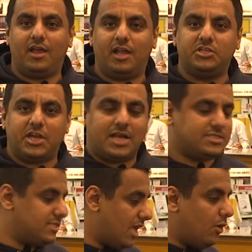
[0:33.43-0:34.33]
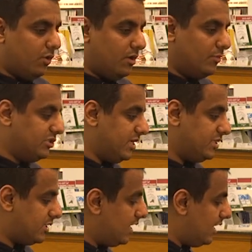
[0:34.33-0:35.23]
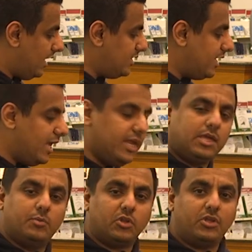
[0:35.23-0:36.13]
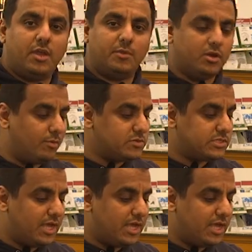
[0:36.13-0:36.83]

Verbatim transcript: الجهاز او المنتج عندنا هنا كيبورد جيمنج وماوس